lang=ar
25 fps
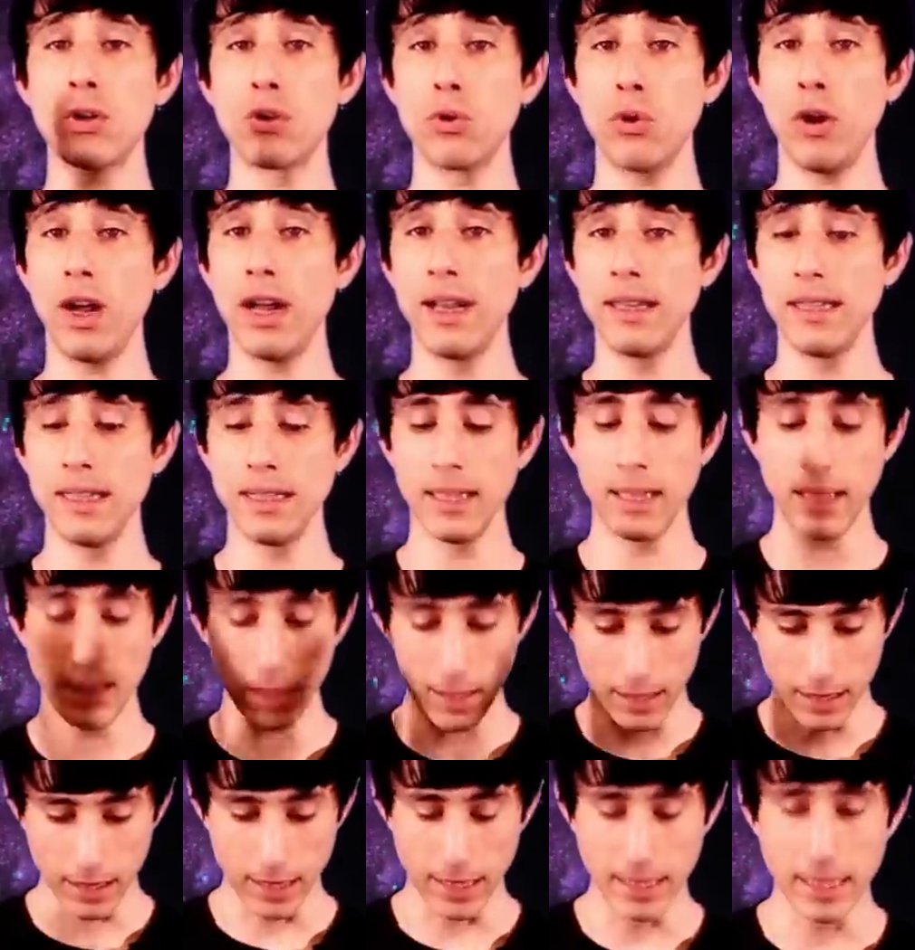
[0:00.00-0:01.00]

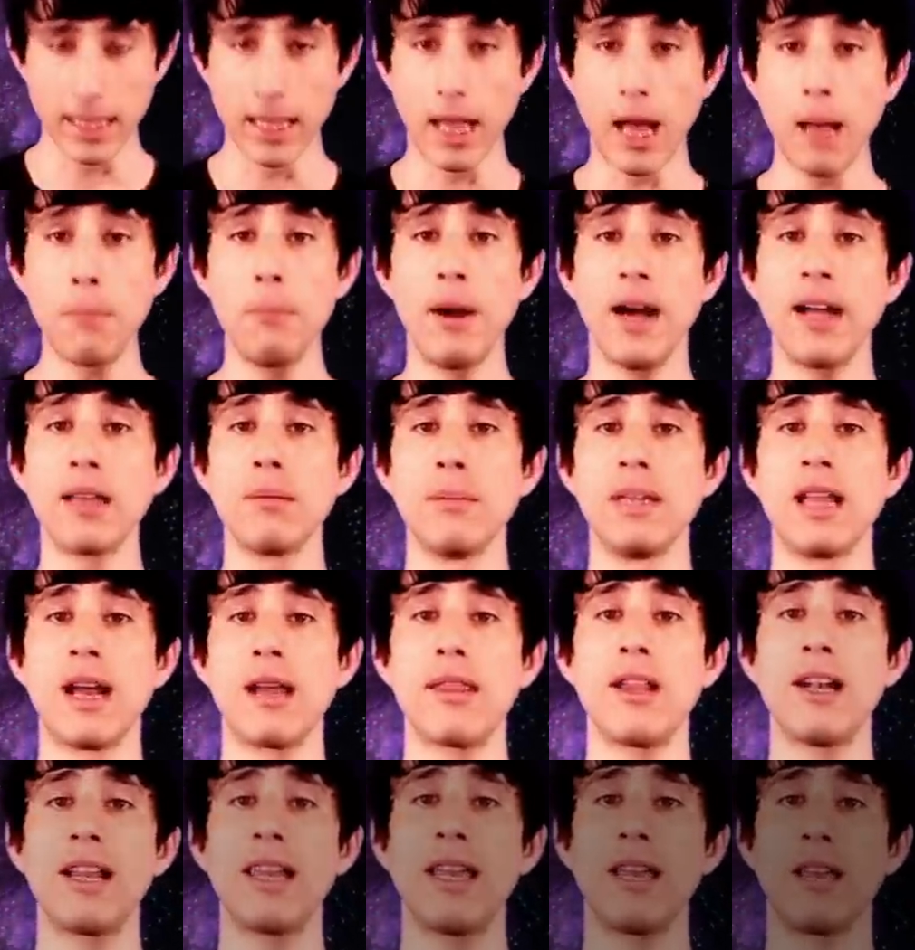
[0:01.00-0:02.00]
الروحانيه اللي هي ابعد من
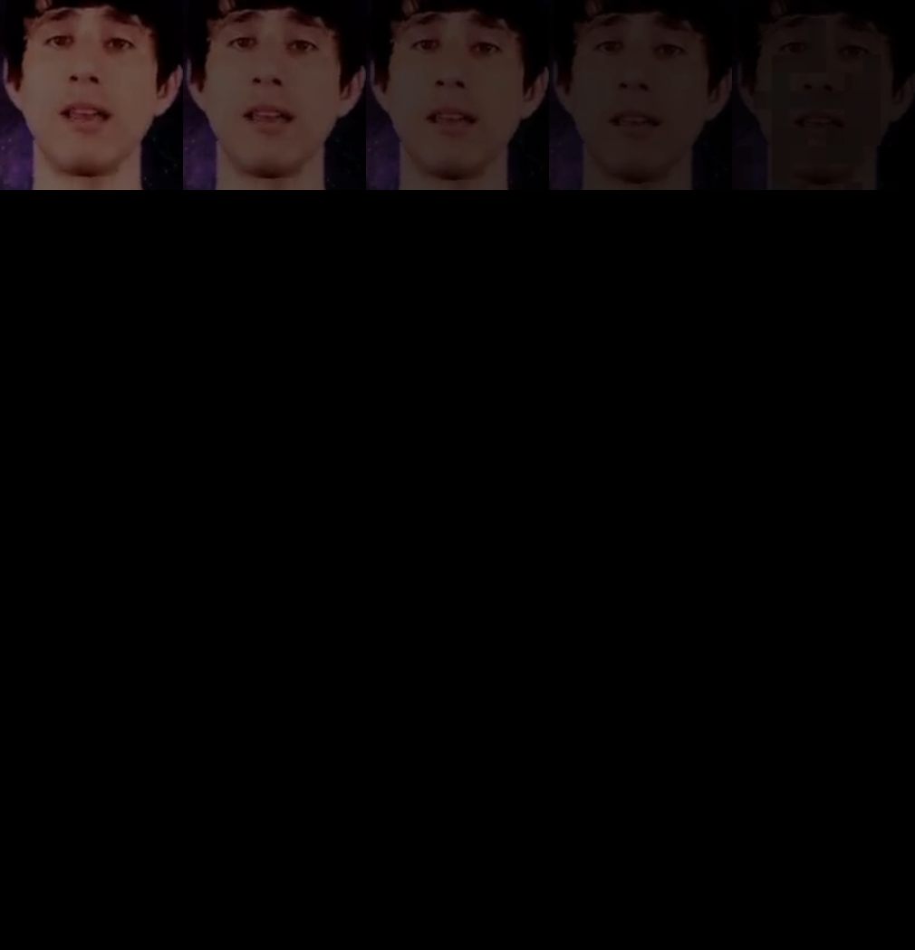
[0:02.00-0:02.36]
هذا الكيان